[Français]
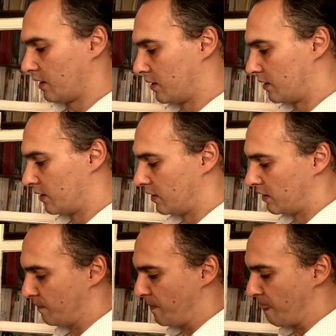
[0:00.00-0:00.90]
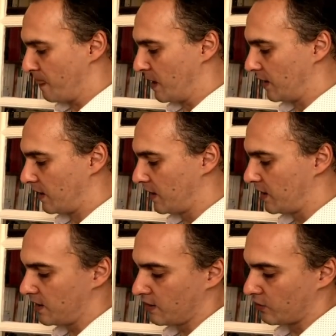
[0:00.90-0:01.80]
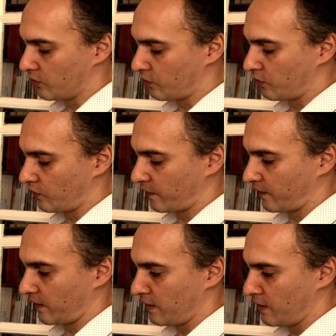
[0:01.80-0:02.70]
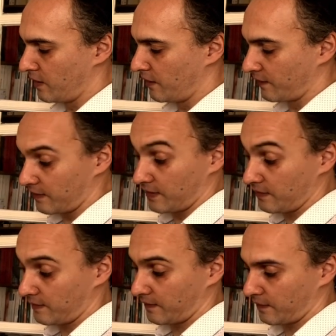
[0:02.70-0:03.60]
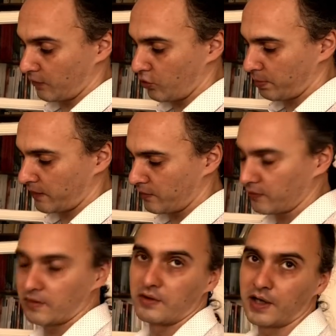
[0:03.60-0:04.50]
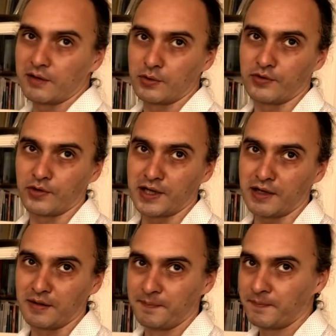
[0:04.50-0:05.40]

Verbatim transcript: Euh, et euh, ces, têtes représentent les révolutionnaires.